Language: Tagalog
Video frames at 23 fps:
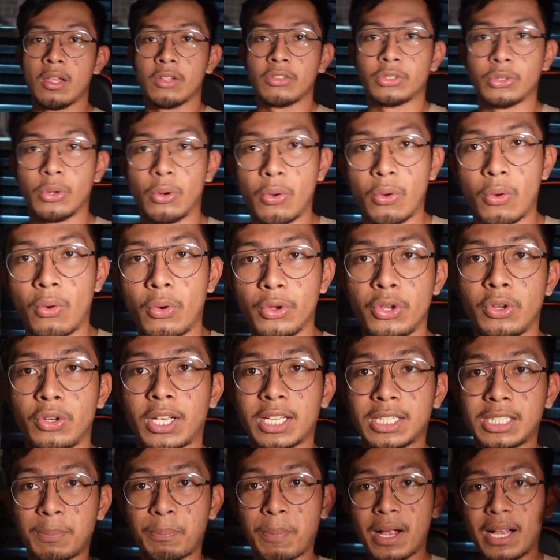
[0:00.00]
So, yun,
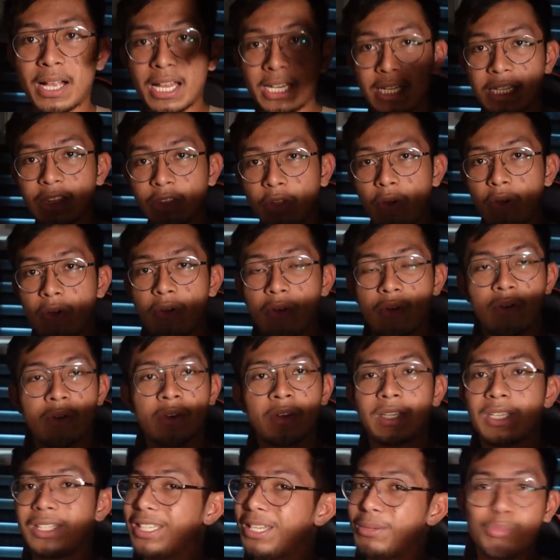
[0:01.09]
kasi pag ganito,
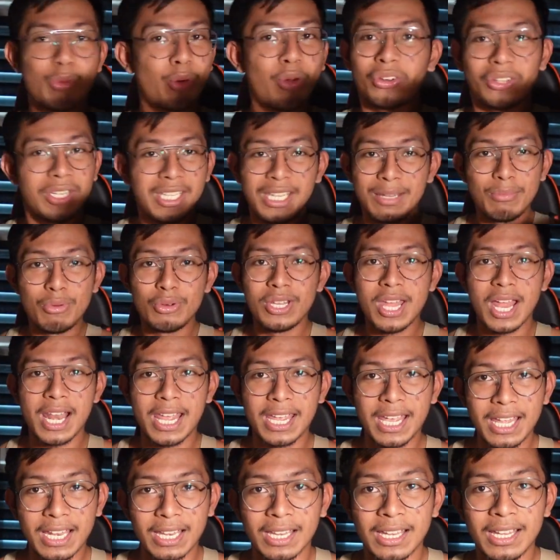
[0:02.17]
hindi mo, hindi mo dala
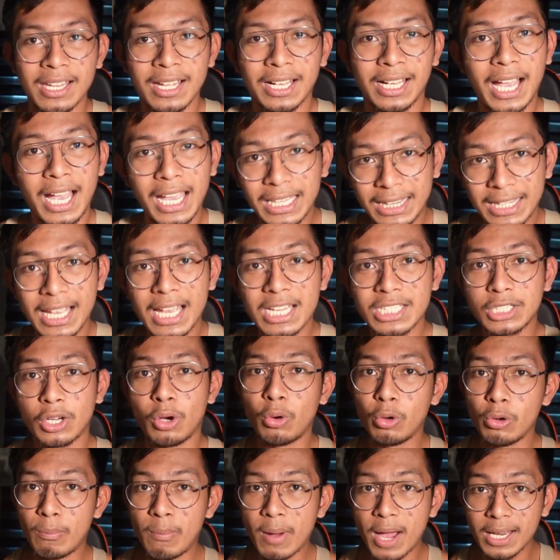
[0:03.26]
yan. Kahit nga siya,
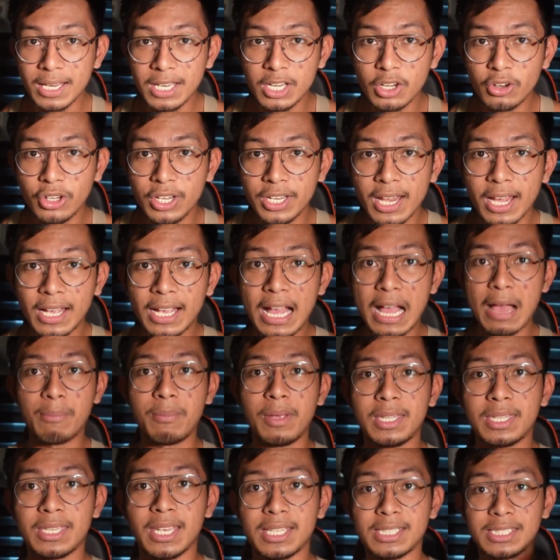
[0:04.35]
whole body yung
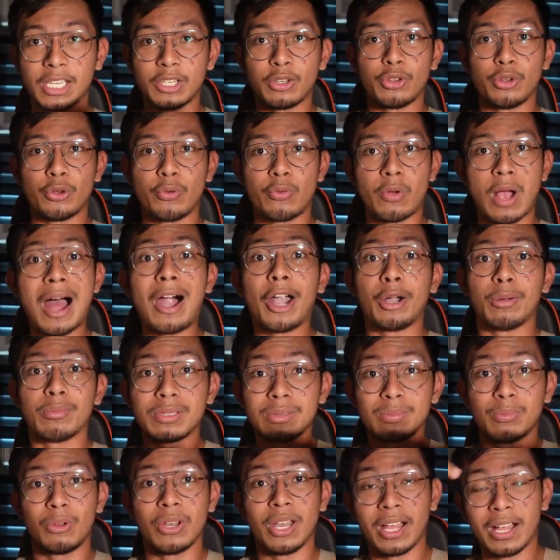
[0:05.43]
ginagamit niya, isa yung
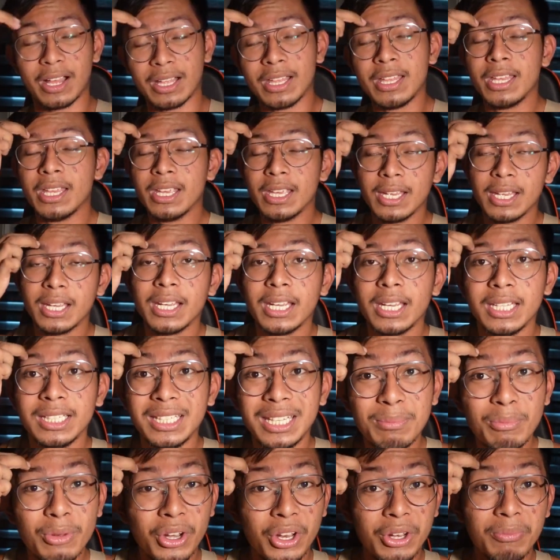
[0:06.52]
arms mo lang,
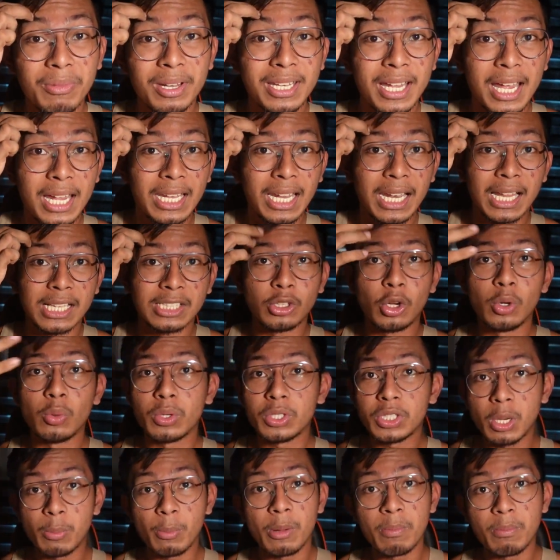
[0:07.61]
hindi mo na yun madadala. So,
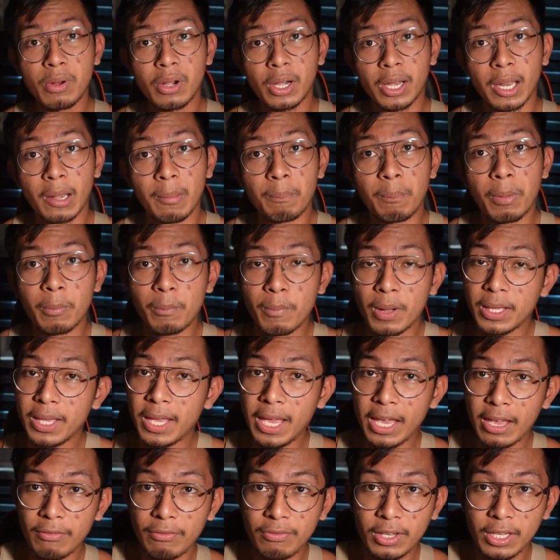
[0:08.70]
always remember rin, pag
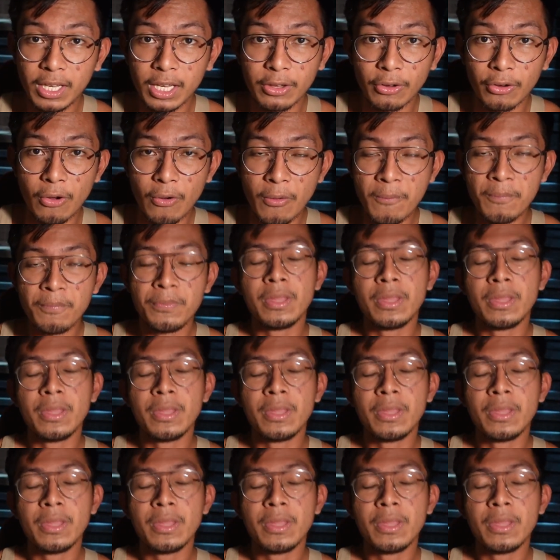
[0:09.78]
mag-heavy kayo,